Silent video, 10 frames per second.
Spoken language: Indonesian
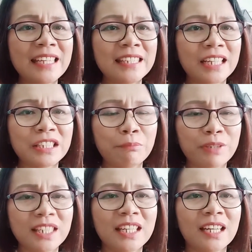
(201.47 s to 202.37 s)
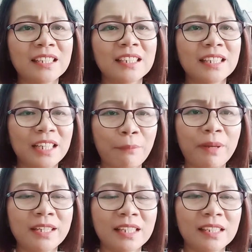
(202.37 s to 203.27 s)
yang diberikan
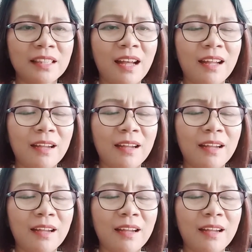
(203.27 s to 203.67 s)
kepada kita.